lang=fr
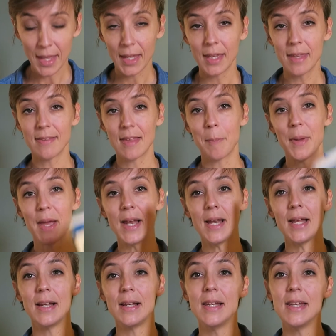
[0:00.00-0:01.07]
qui
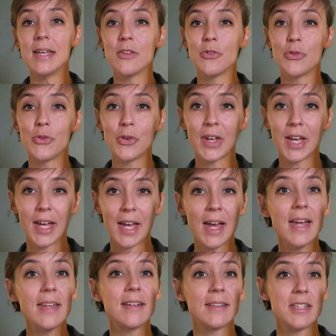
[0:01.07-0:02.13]
s'appelle Les
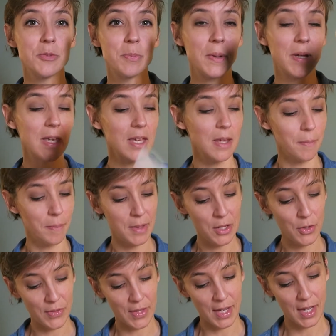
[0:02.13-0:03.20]
secrets d'un esprit
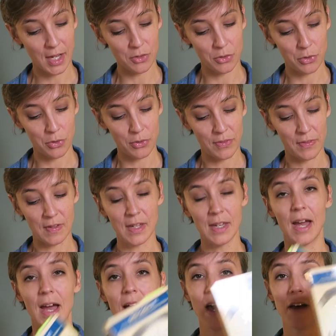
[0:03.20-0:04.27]
millionnaire de
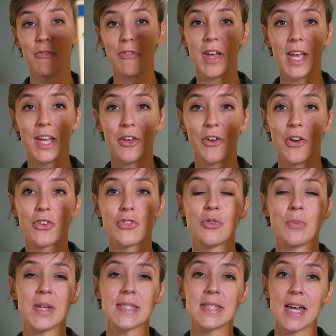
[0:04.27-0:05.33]
T. Harv Eker. Je te
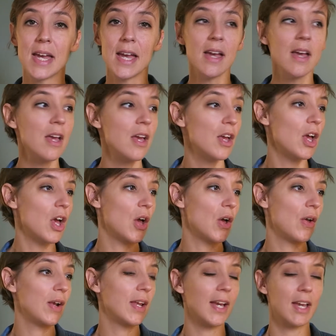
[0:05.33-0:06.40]
mettrai
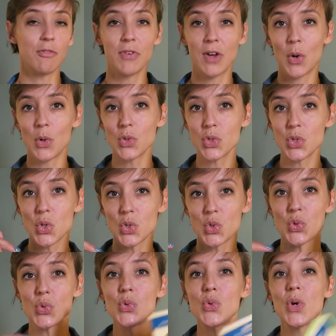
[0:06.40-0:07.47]
euh, les références
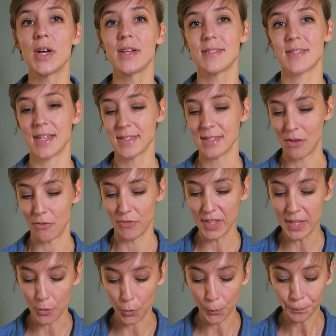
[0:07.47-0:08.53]
sous cette
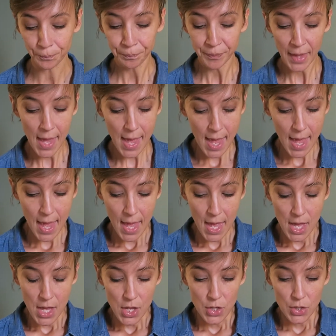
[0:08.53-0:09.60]
vidéo.
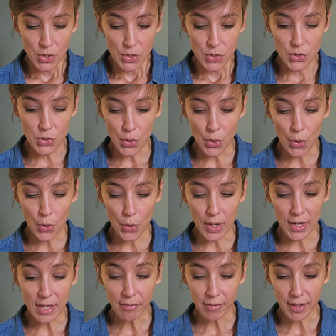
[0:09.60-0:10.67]
Ce livre